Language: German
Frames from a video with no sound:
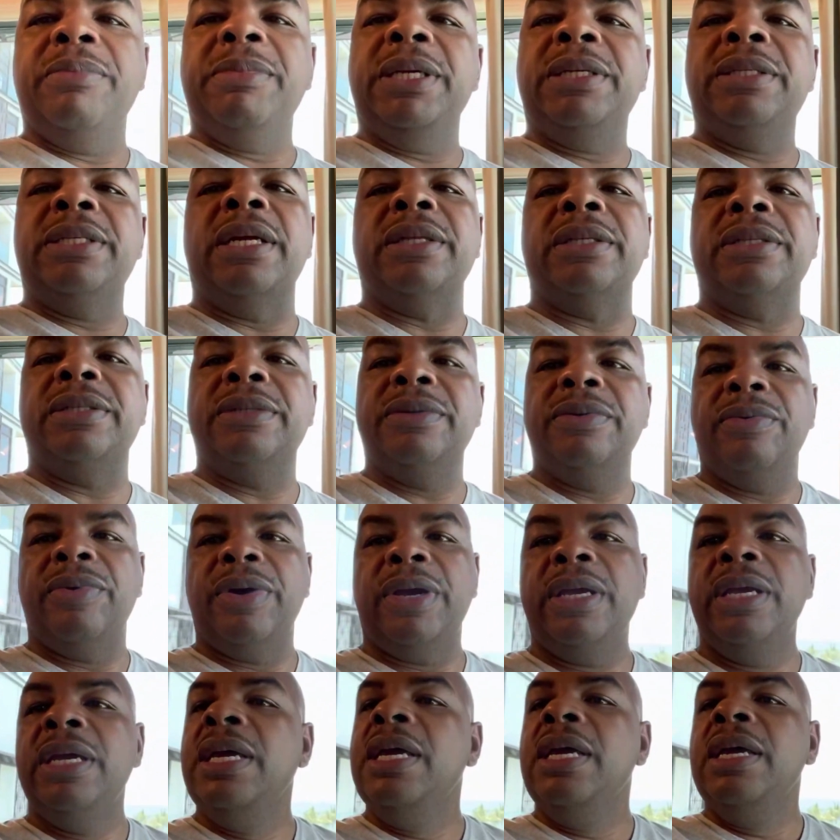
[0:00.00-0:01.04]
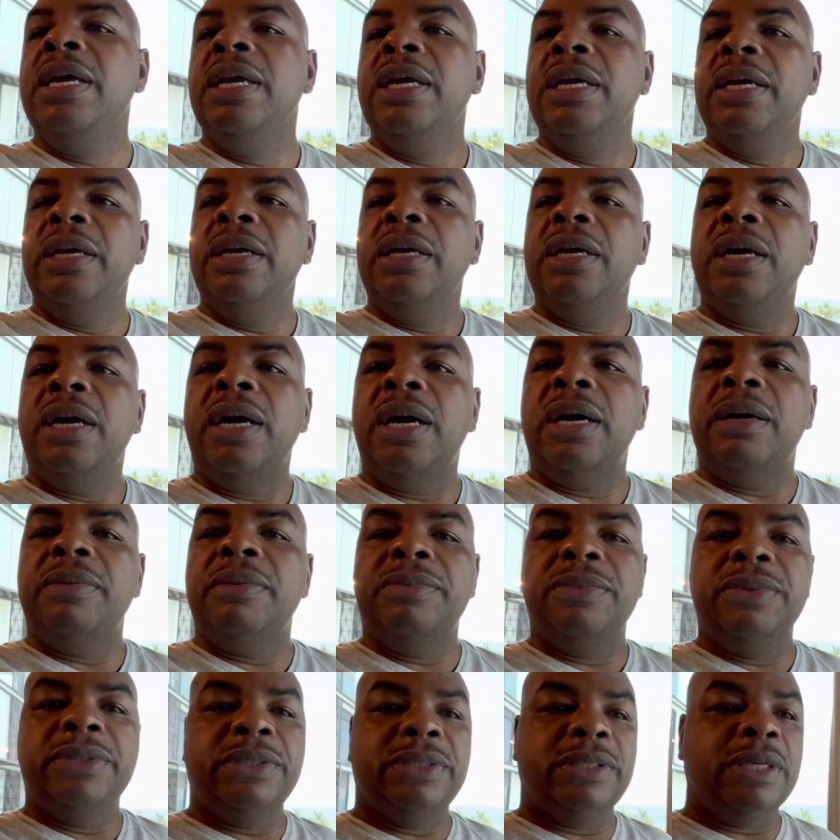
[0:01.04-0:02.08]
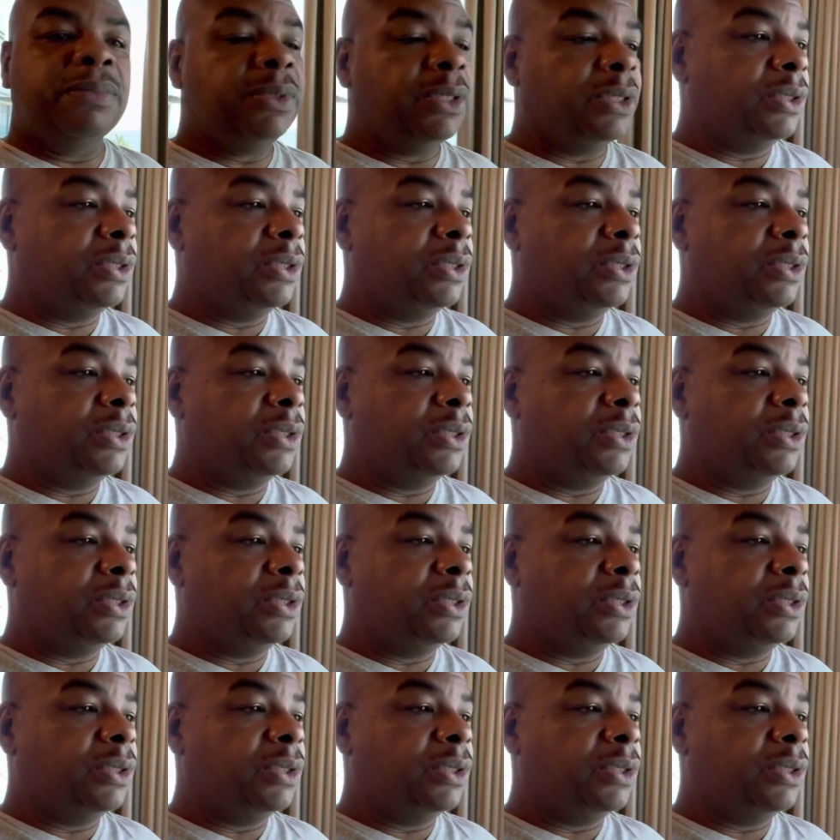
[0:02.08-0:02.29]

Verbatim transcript: Ich meine, das macht Sinn. Das ist etwas